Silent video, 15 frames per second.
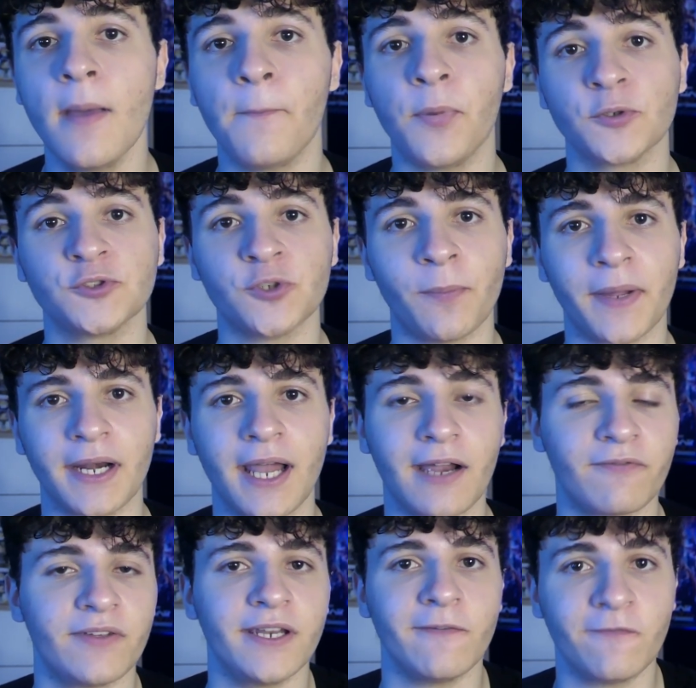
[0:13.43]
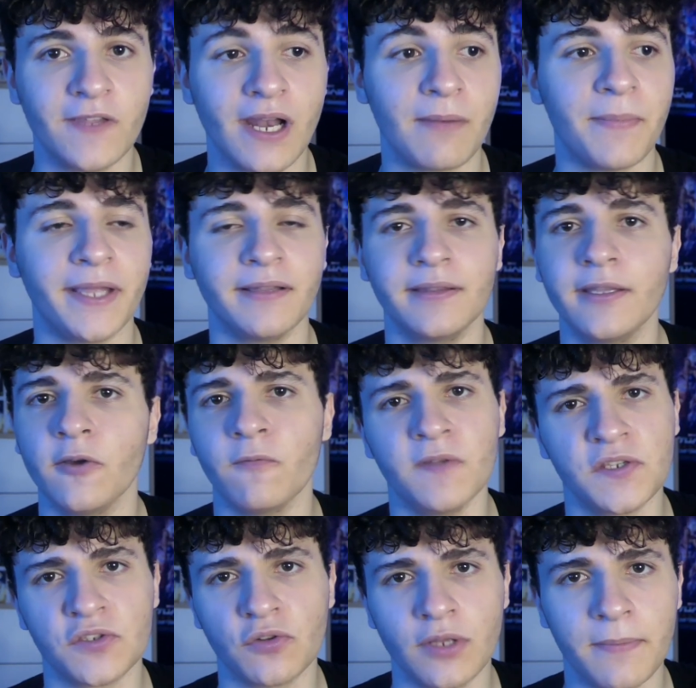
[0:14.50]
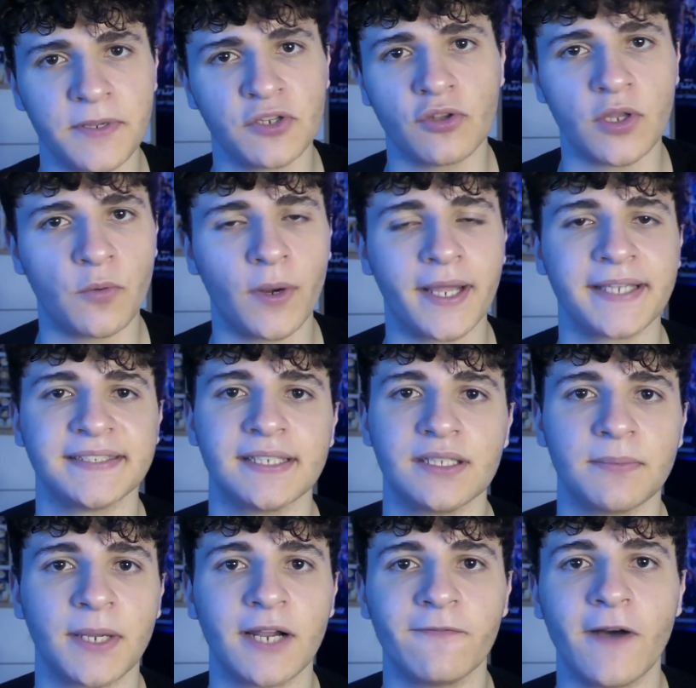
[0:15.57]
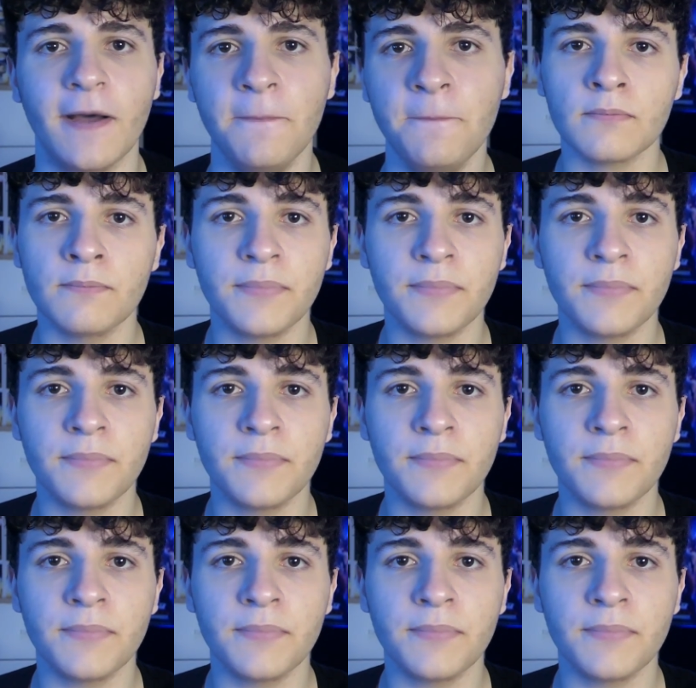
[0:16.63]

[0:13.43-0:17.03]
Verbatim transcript: posso parlarvene finalmente. Ho visto gli episodi qualche settimana fa.